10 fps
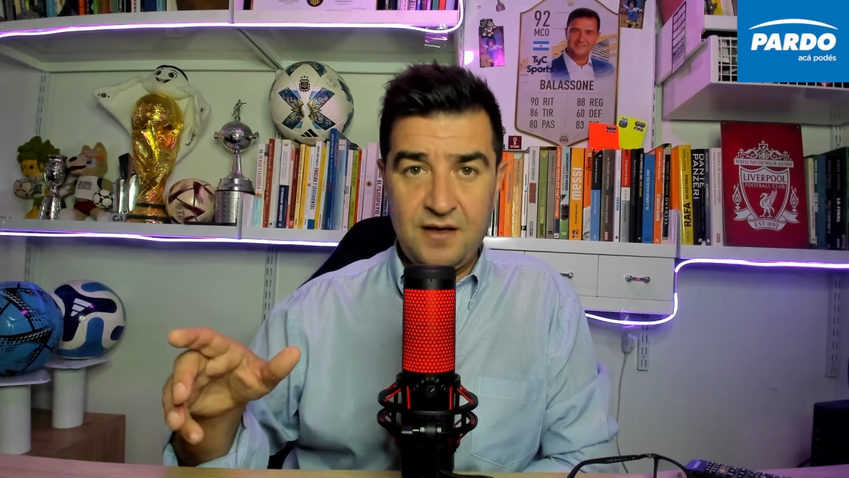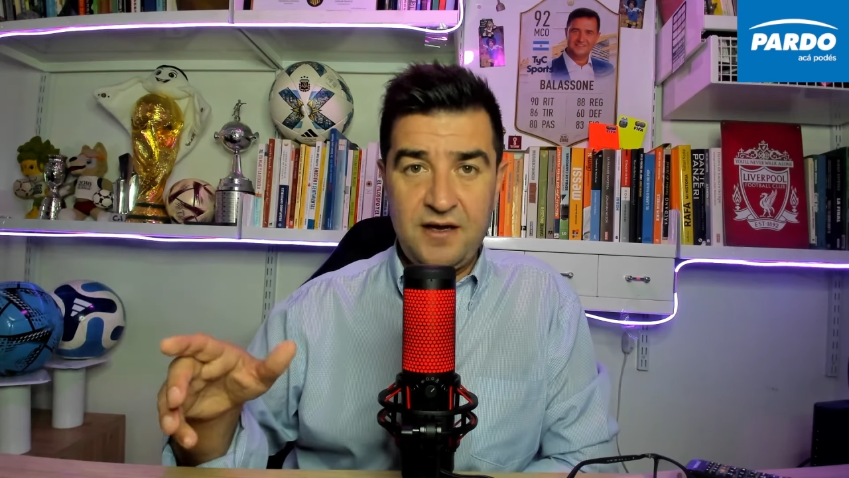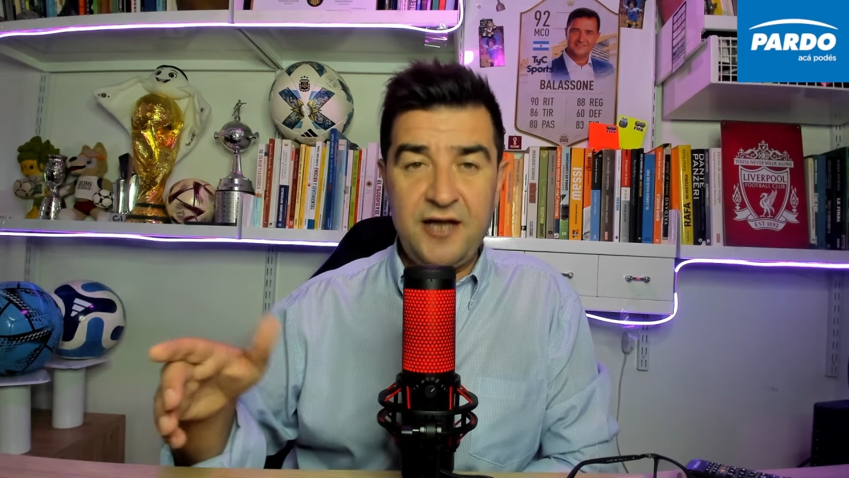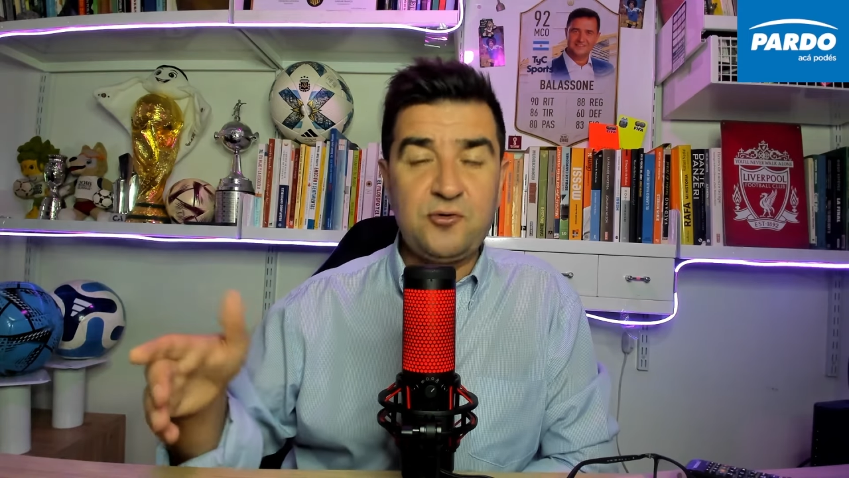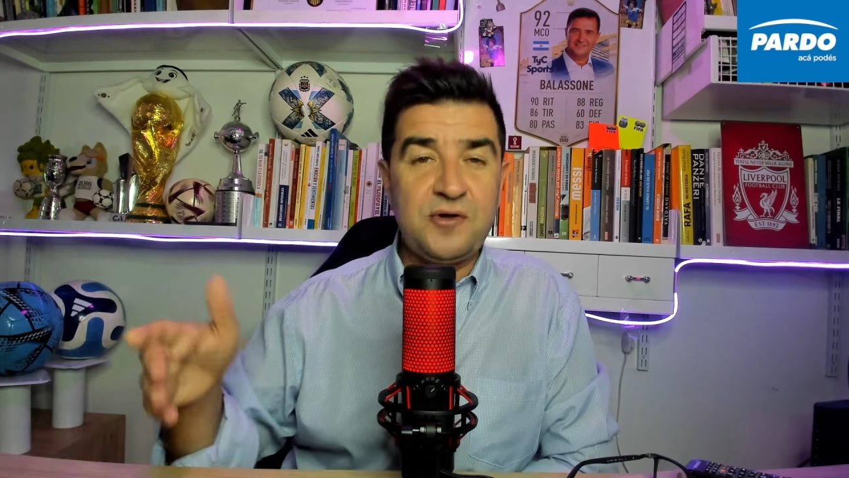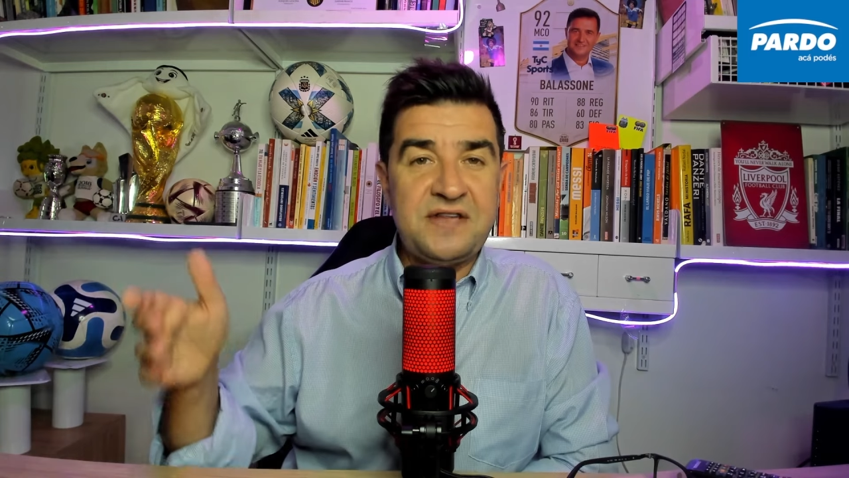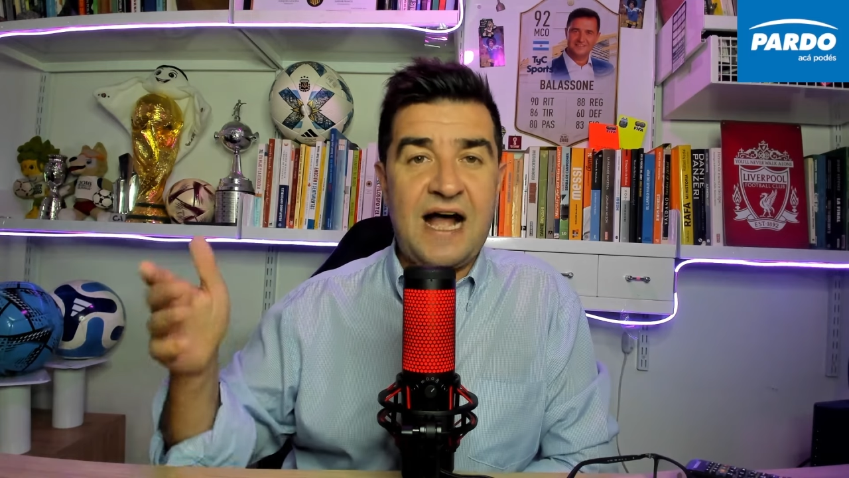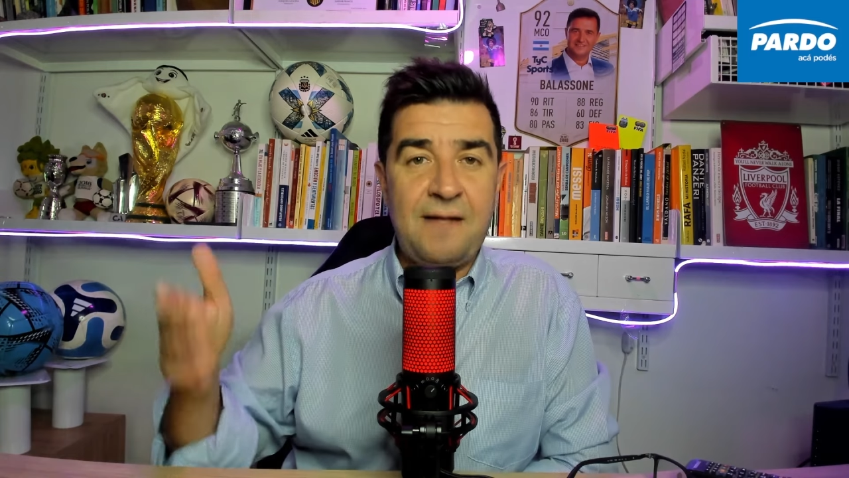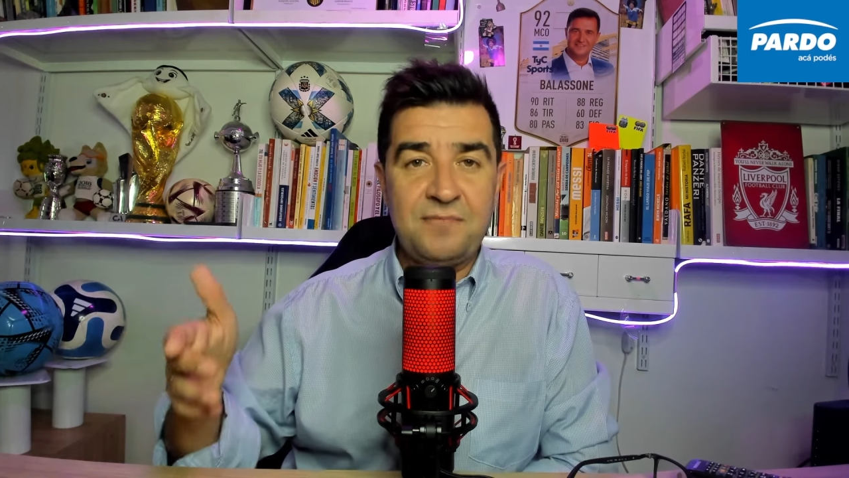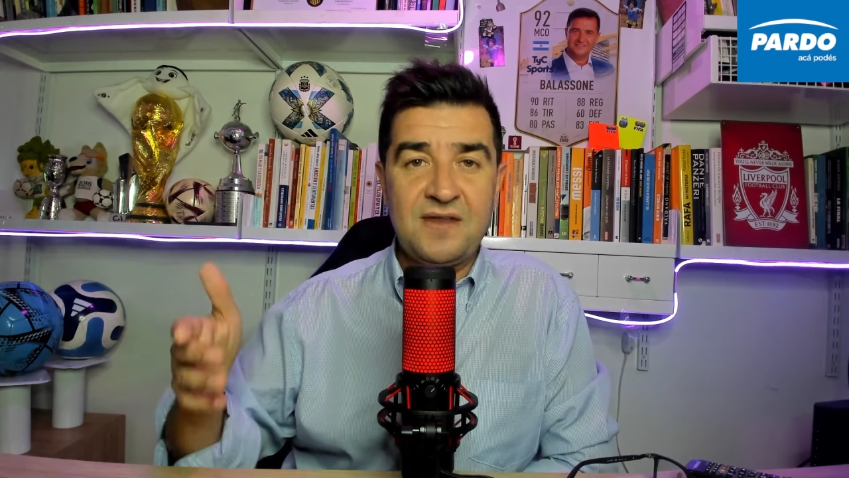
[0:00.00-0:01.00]
Esto
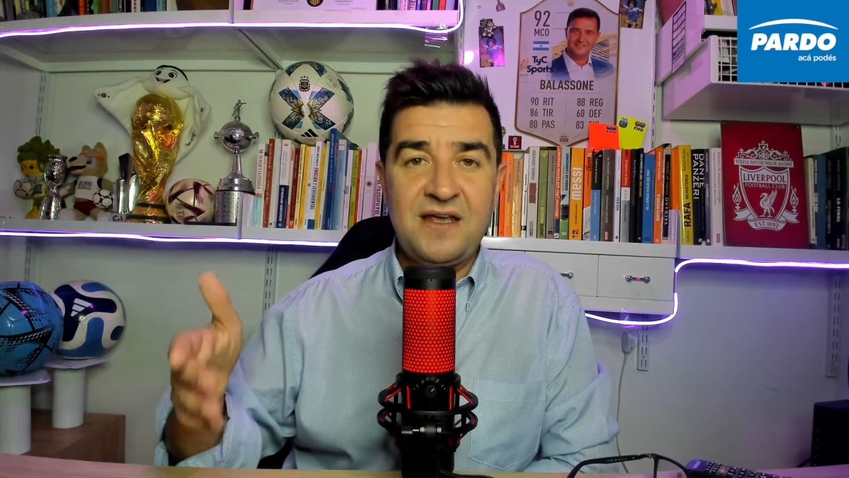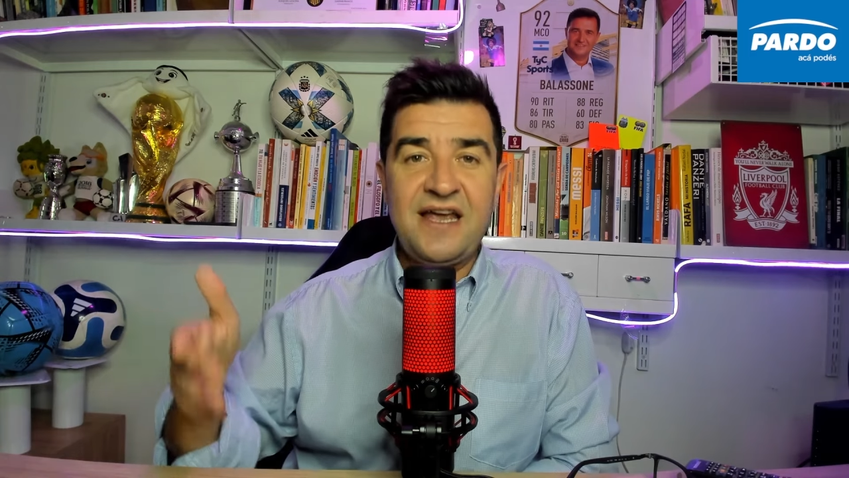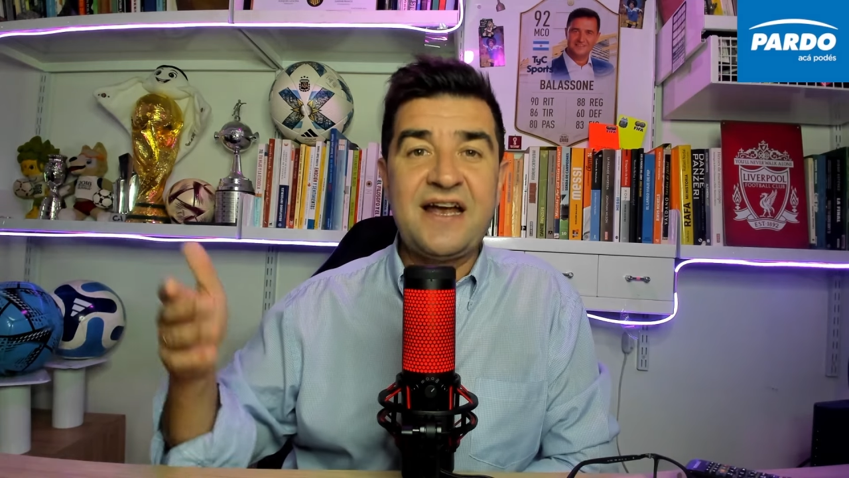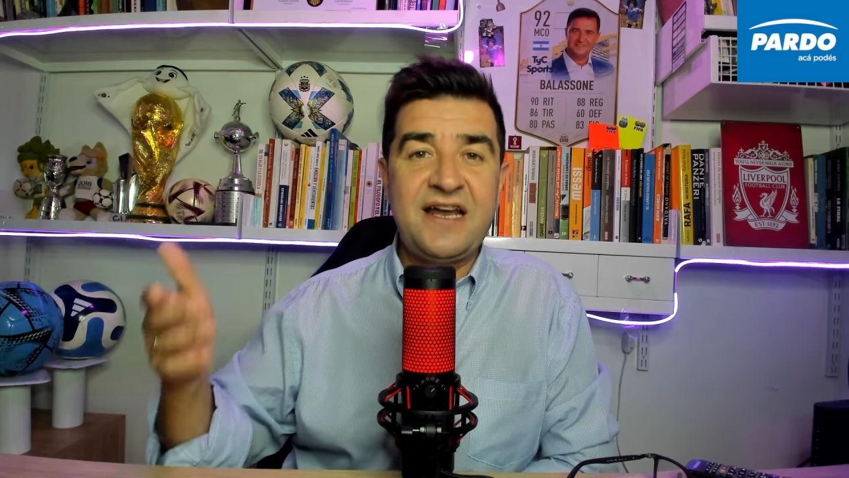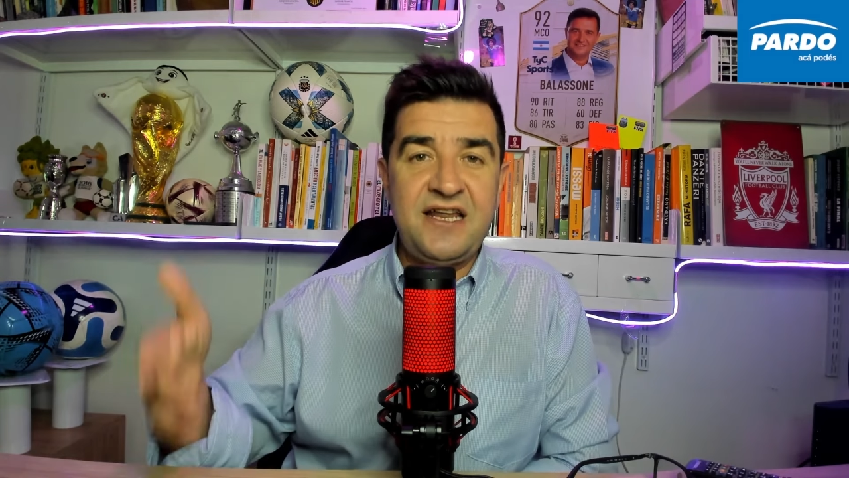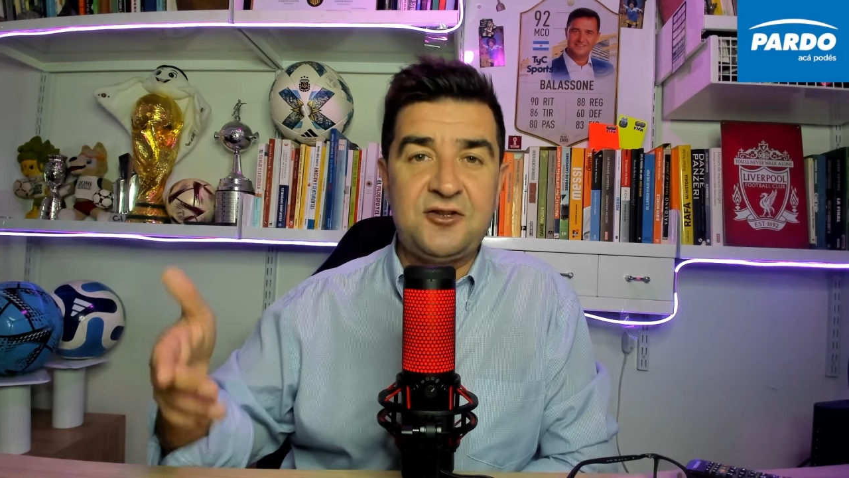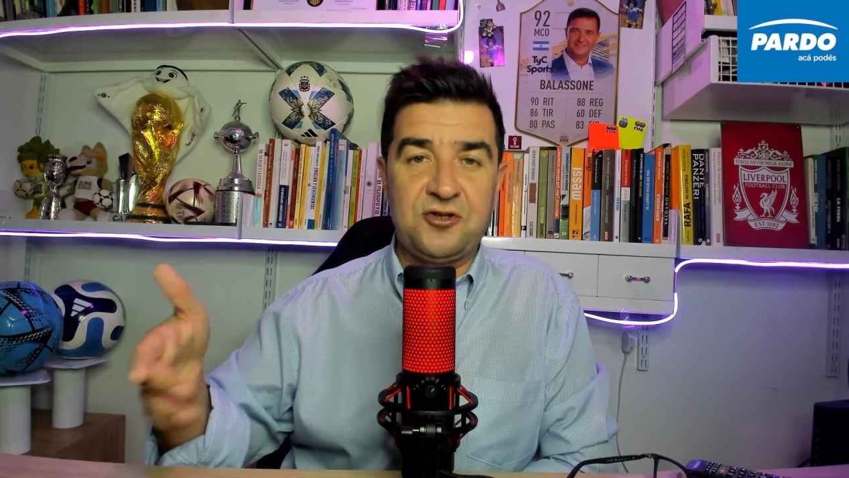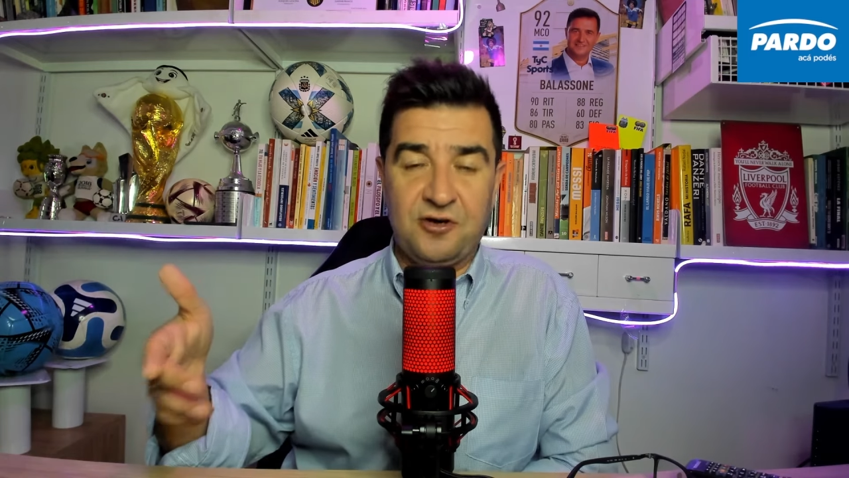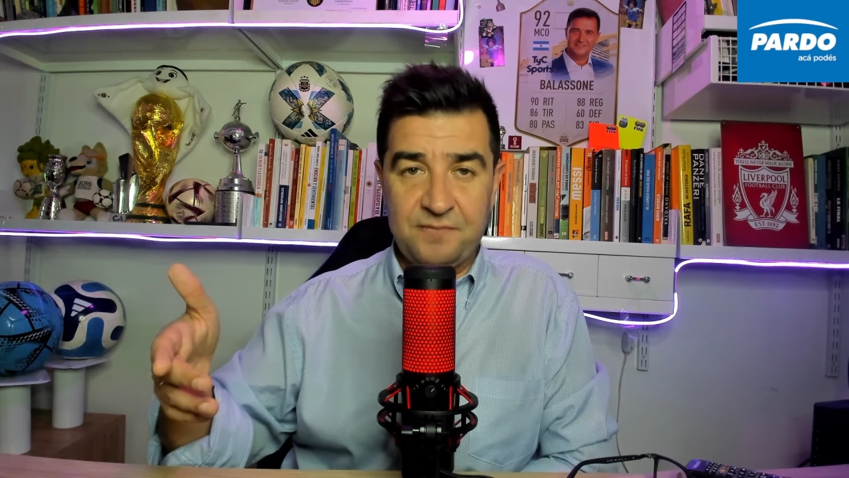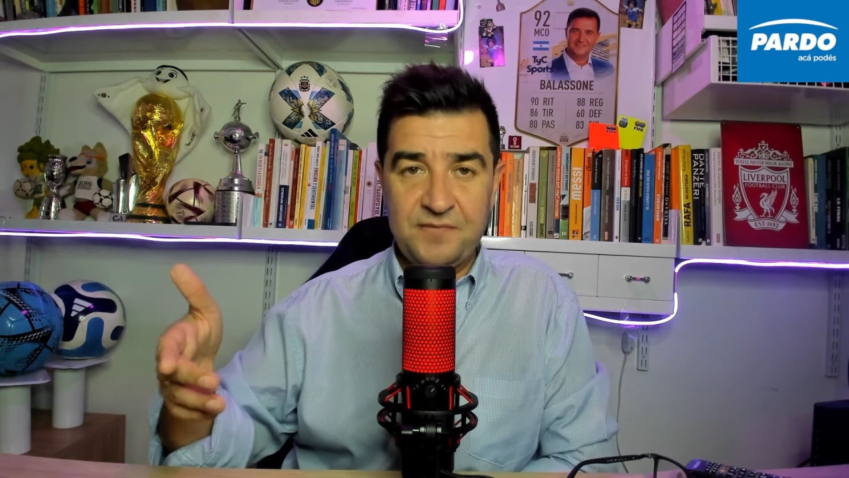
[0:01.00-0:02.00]
está
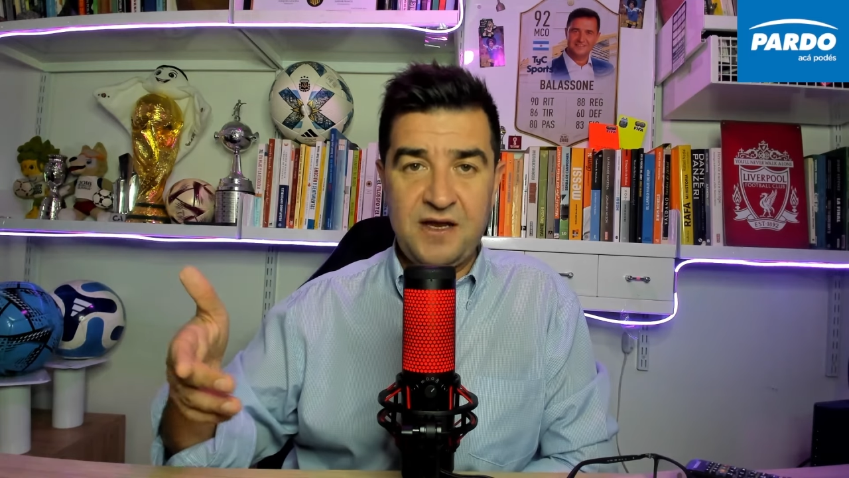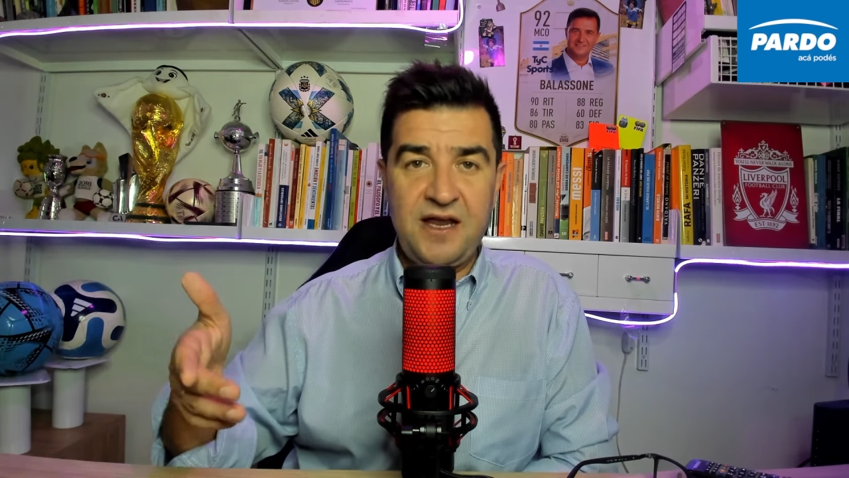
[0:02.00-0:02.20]
escrito